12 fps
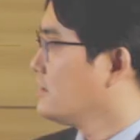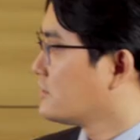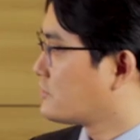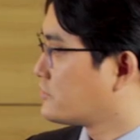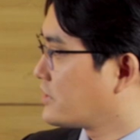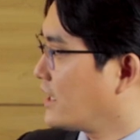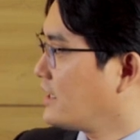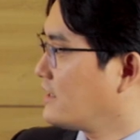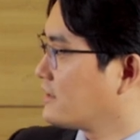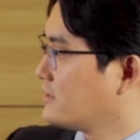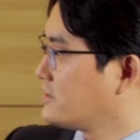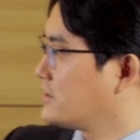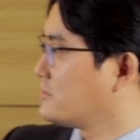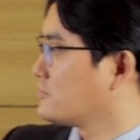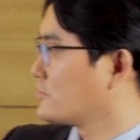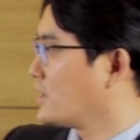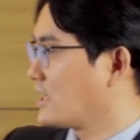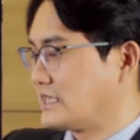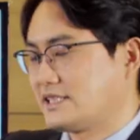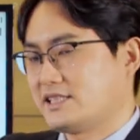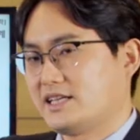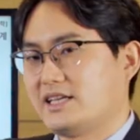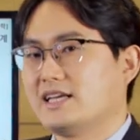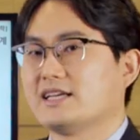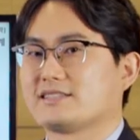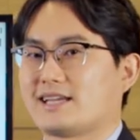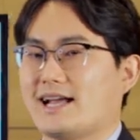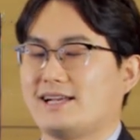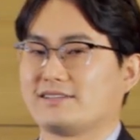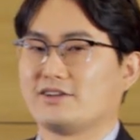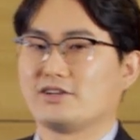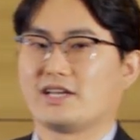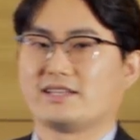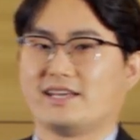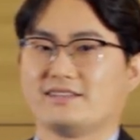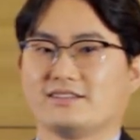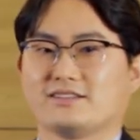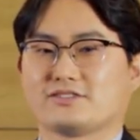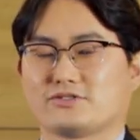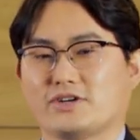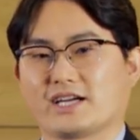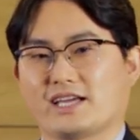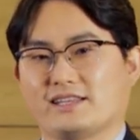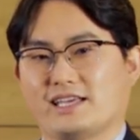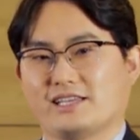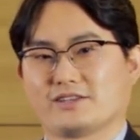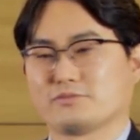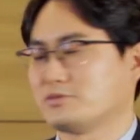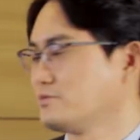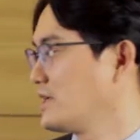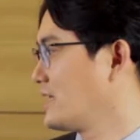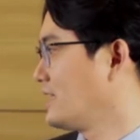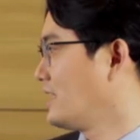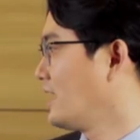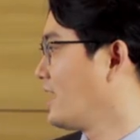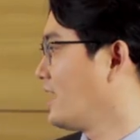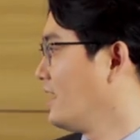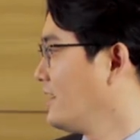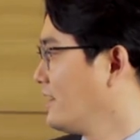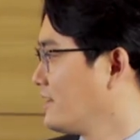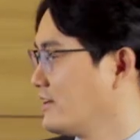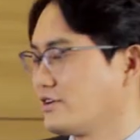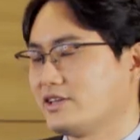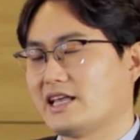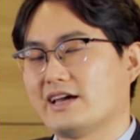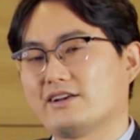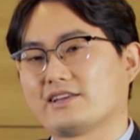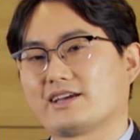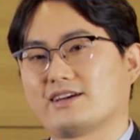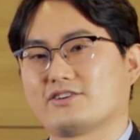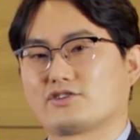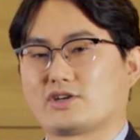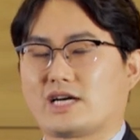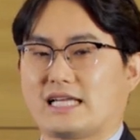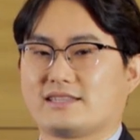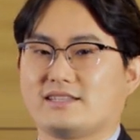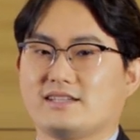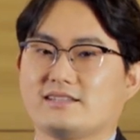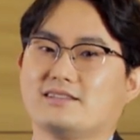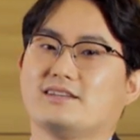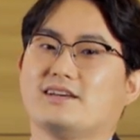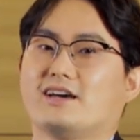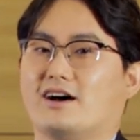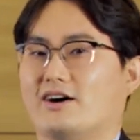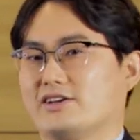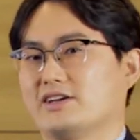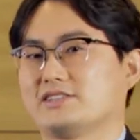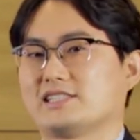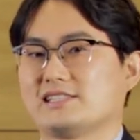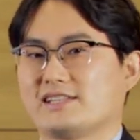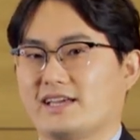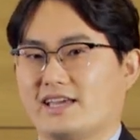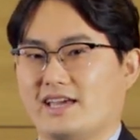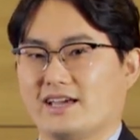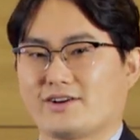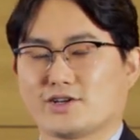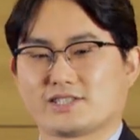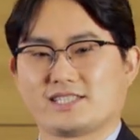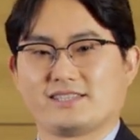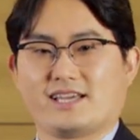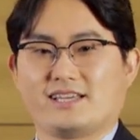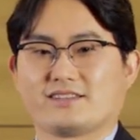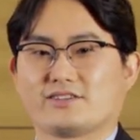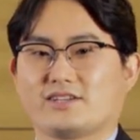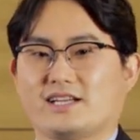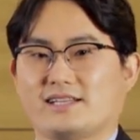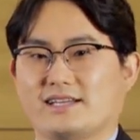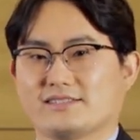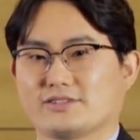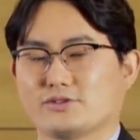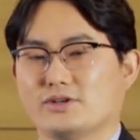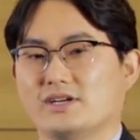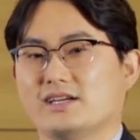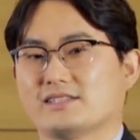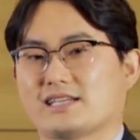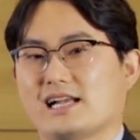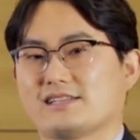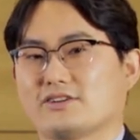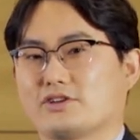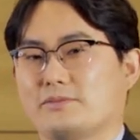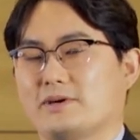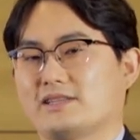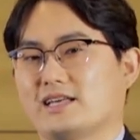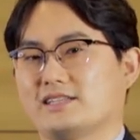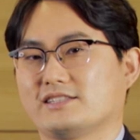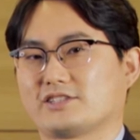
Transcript: 주사위를 던진 눈과 같이 잘 설계된 수학의 데이터뿐만 아니라 여기 나열된 것과 같은 어, 현실 세계의 거친 데이터들에 대해서도 잘 성립한다는